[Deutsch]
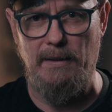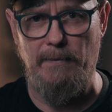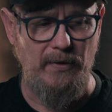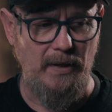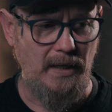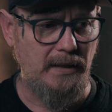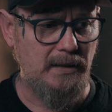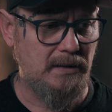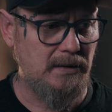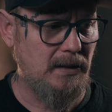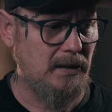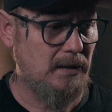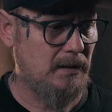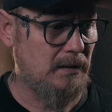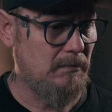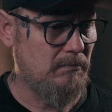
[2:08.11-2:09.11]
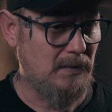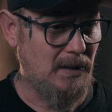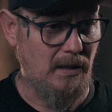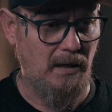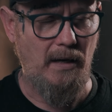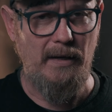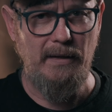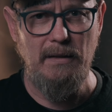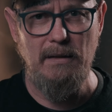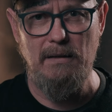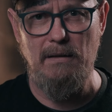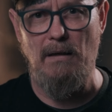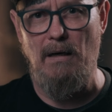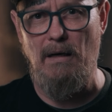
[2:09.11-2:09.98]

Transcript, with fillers: Vielleicht nicht gleich,